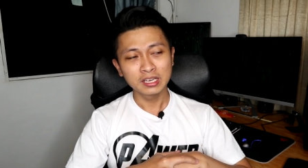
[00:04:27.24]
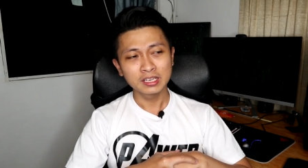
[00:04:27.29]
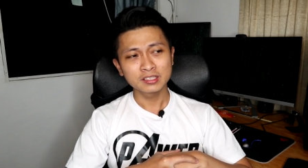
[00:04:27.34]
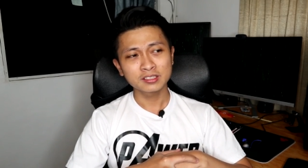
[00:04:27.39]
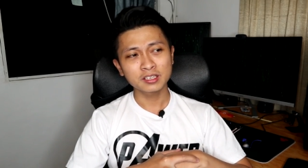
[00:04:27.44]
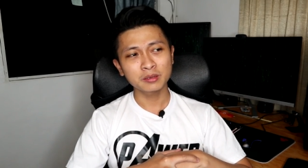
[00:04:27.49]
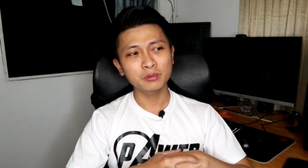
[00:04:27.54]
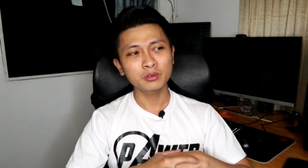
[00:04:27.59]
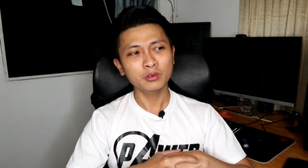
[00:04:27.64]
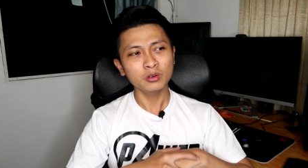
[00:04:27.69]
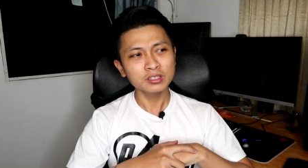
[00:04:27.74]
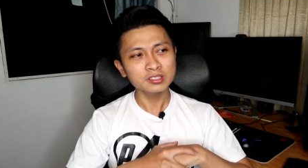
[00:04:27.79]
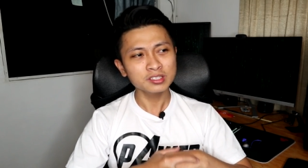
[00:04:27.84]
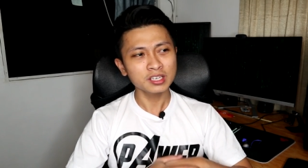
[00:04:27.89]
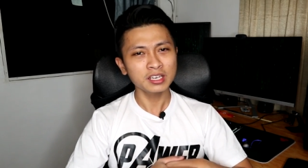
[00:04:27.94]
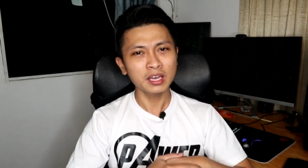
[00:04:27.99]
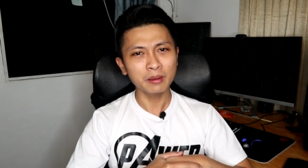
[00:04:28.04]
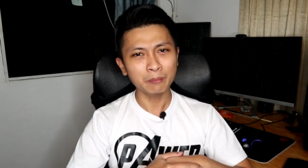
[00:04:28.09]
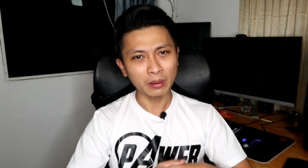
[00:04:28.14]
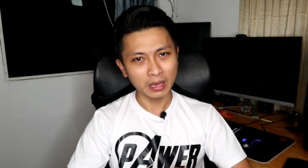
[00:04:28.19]
Sabi ko, ang
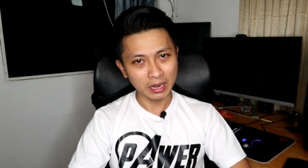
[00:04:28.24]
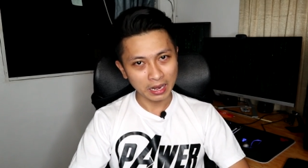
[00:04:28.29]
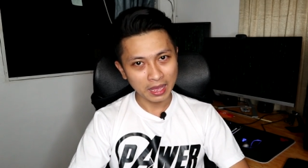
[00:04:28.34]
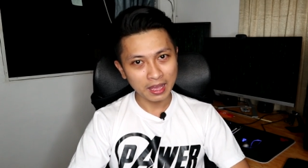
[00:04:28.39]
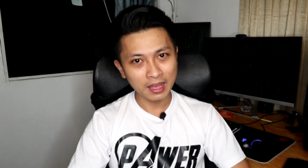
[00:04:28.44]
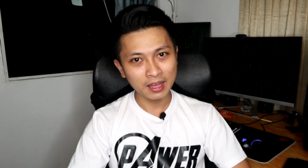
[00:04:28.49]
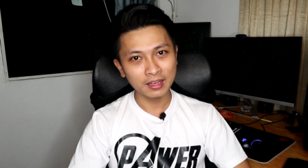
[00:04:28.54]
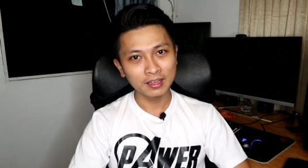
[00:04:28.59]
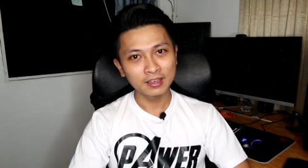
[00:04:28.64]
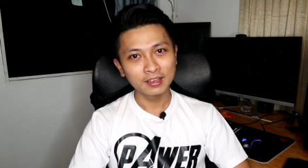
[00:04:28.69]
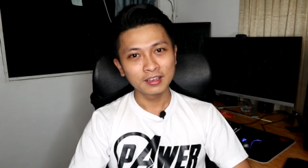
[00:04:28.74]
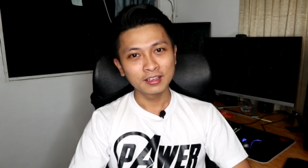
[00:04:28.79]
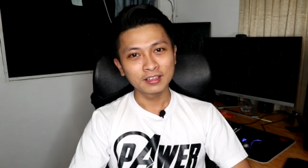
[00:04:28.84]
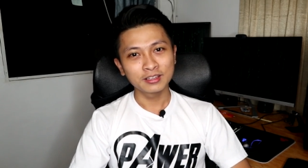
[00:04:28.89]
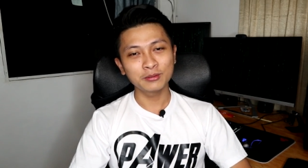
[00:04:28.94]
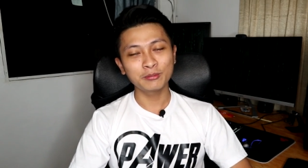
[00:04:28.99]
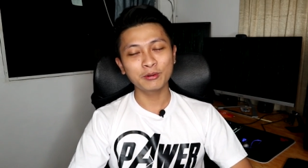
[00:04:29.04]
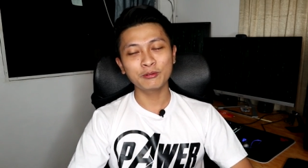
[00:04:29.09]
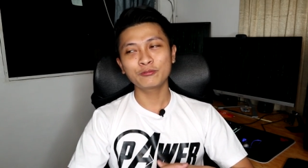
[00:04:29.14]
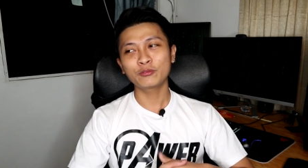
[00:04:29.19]
saya pala. Di ba,